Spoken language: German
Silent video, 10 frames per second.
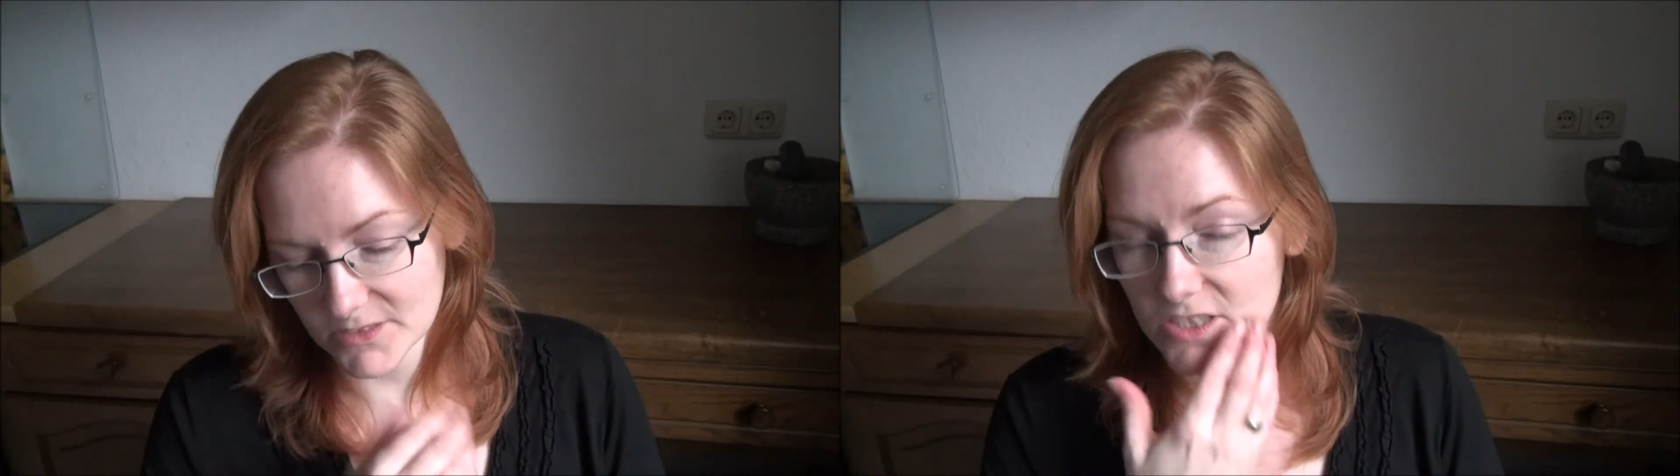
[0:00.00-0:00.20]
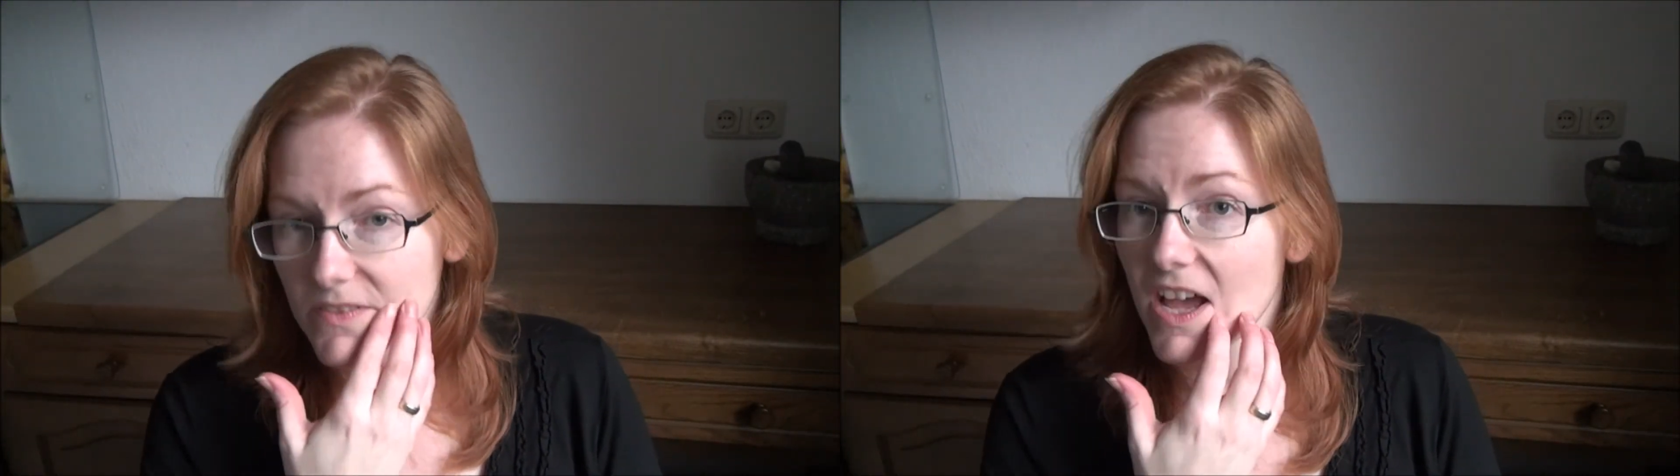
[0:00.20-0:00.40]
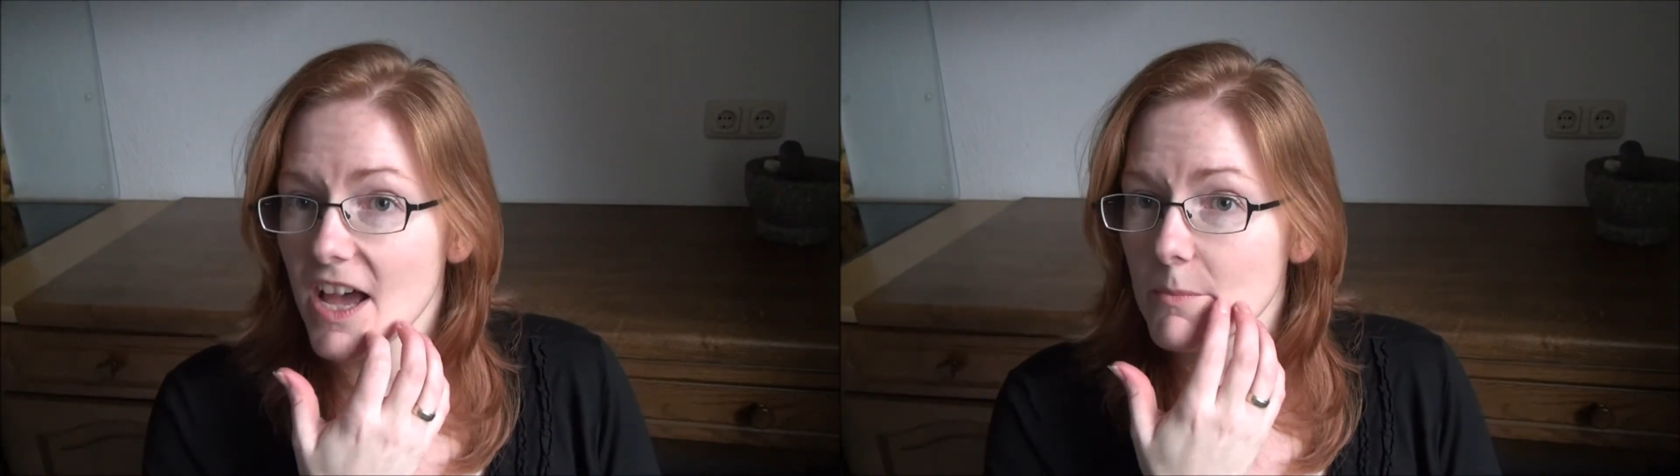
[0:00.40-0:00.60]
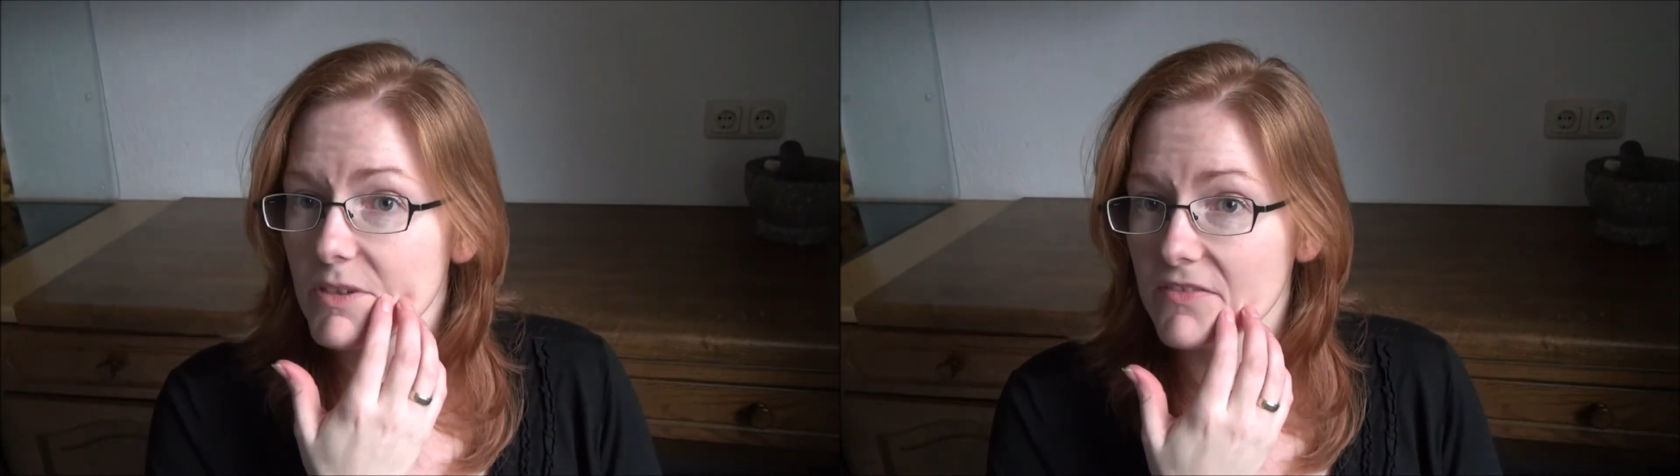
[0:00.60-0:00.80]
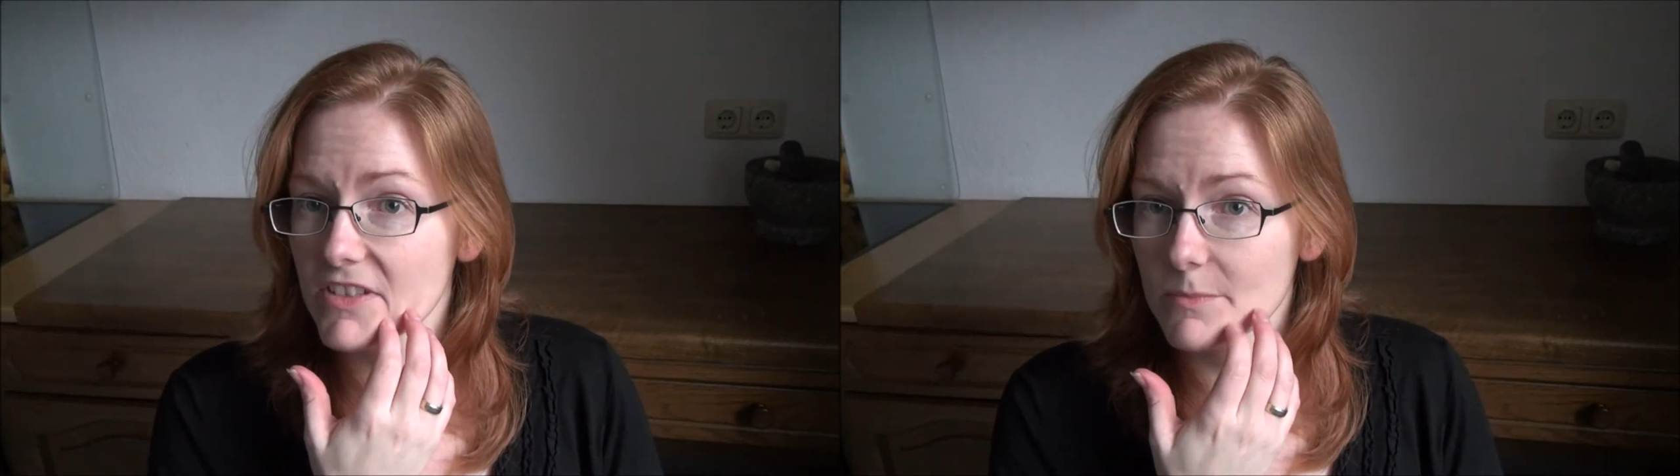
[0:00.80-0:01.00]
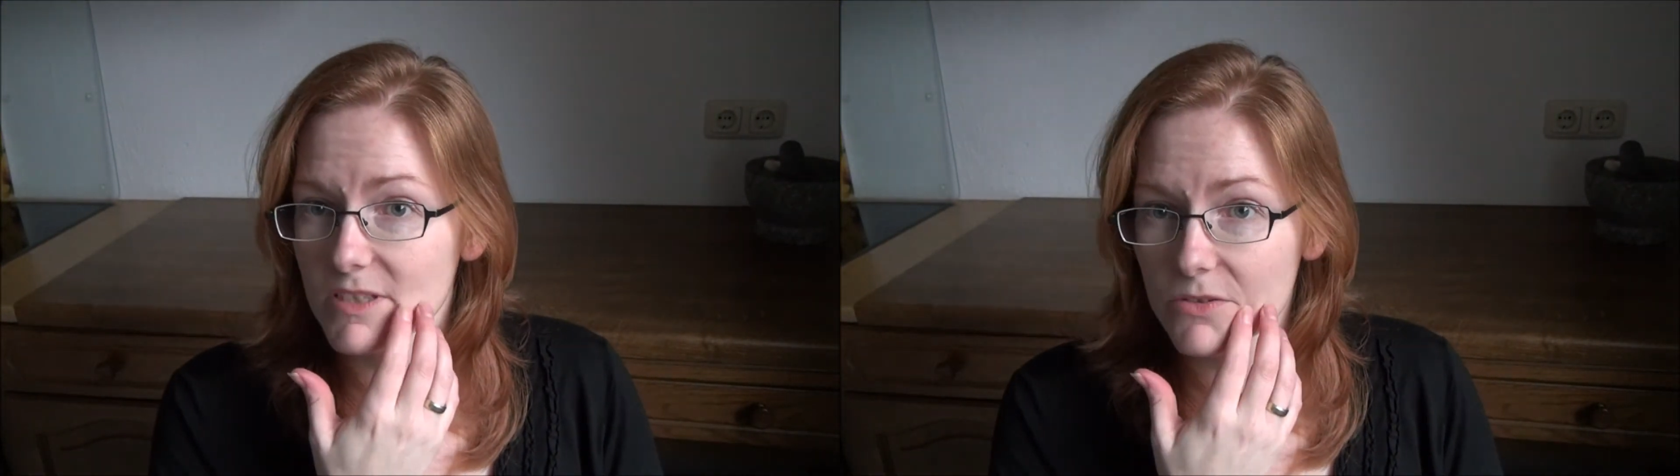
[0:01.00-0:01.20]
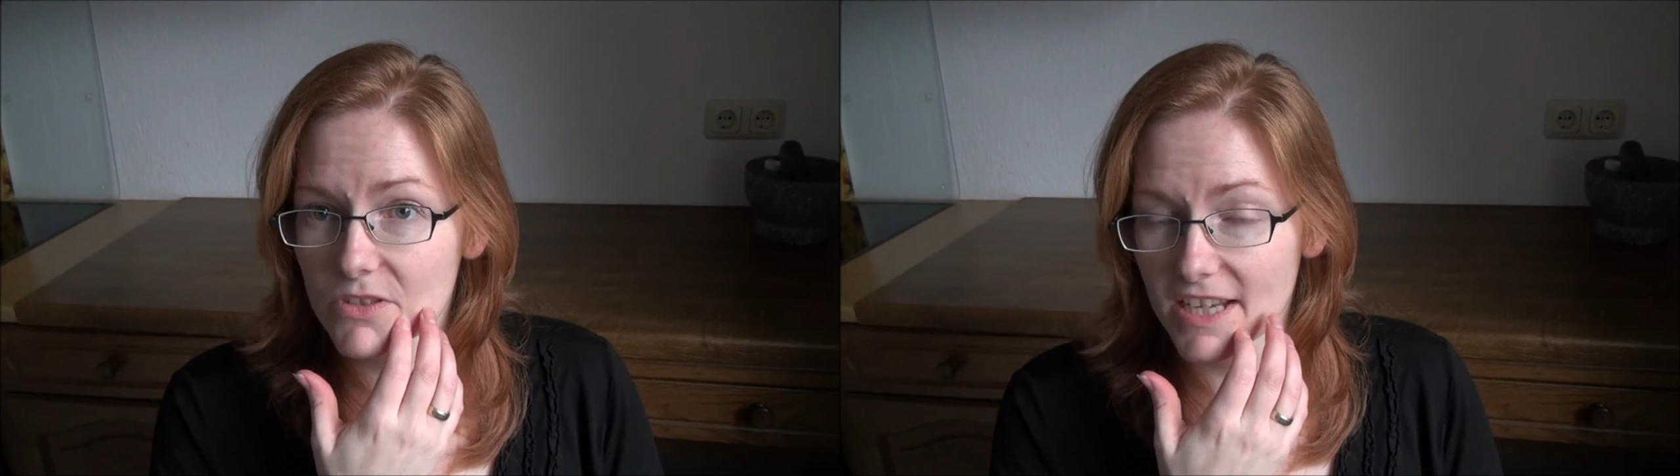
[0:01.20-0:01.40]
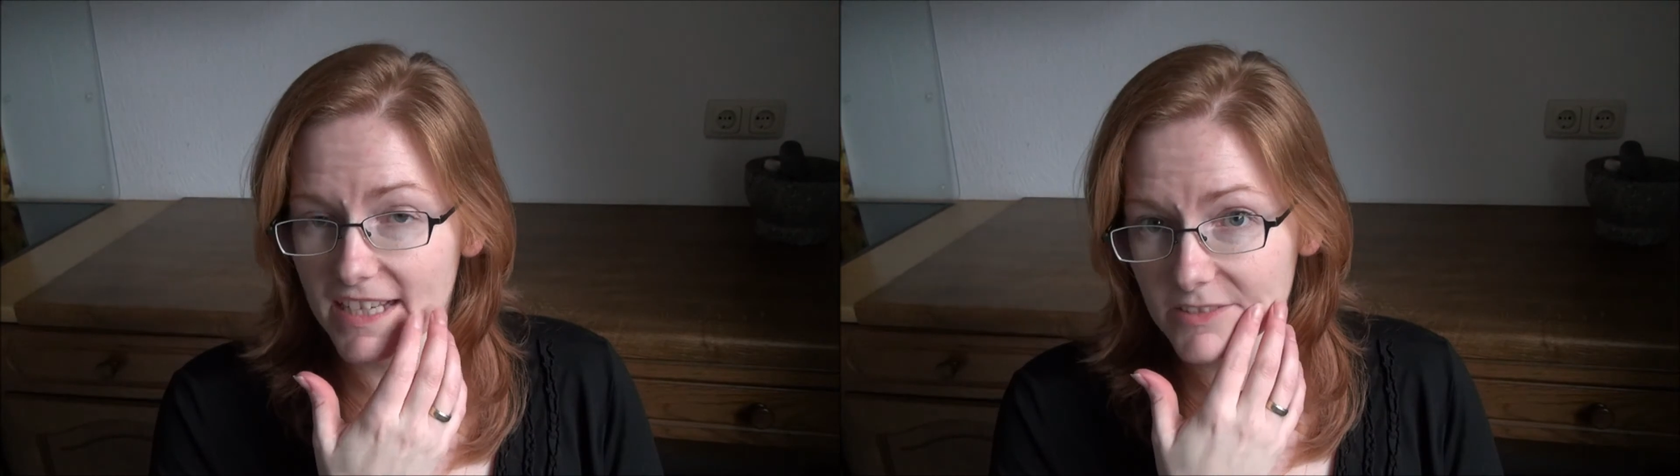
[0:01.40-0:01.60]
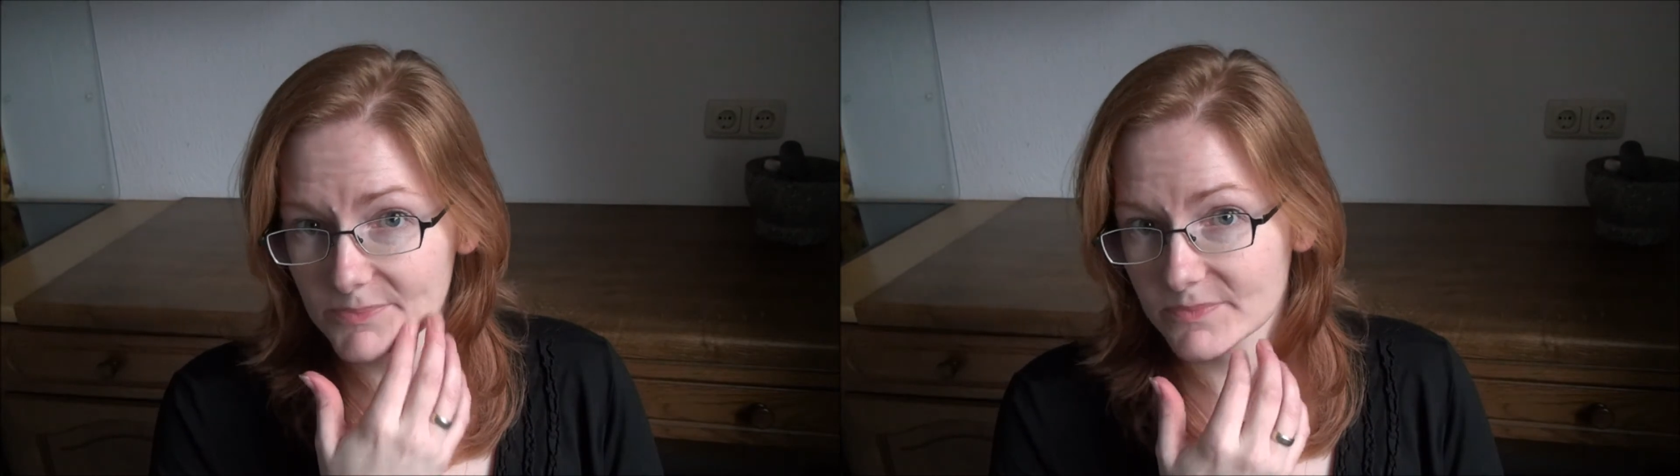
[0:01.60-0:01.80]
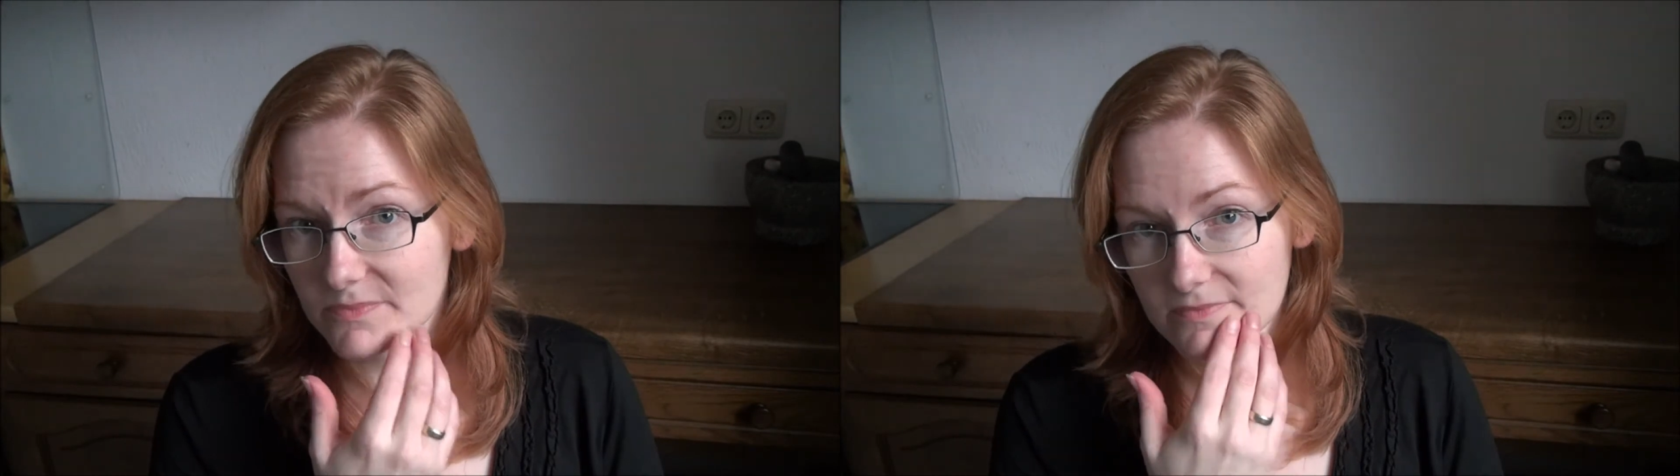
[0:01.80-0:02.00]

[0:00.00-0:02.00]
Und zwar habe ich etwas mitzuteilen.